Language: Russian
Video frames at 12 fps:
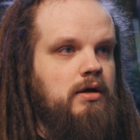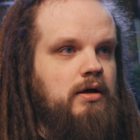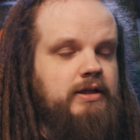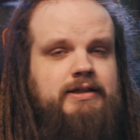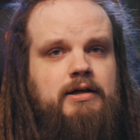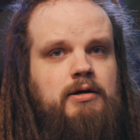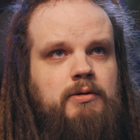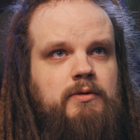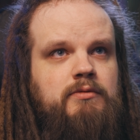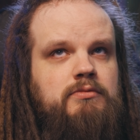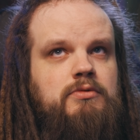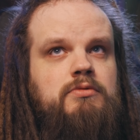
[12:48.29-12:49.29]

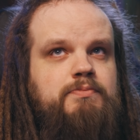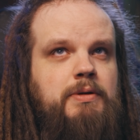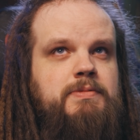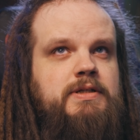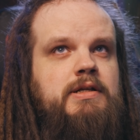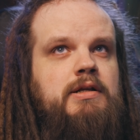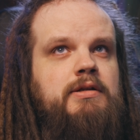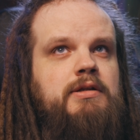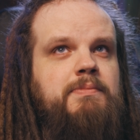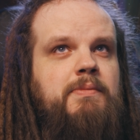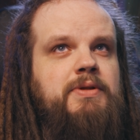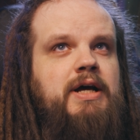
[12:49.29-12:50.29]
это приблизительно
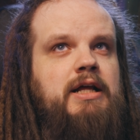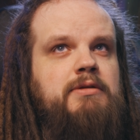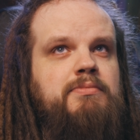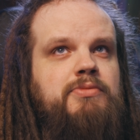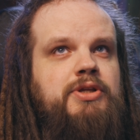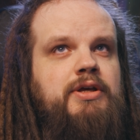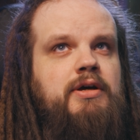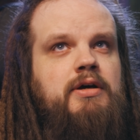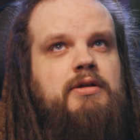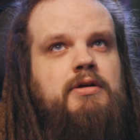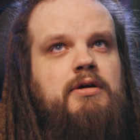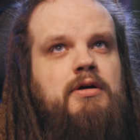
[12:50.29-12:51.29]
напоминает мне
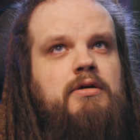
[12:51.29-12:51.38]
э,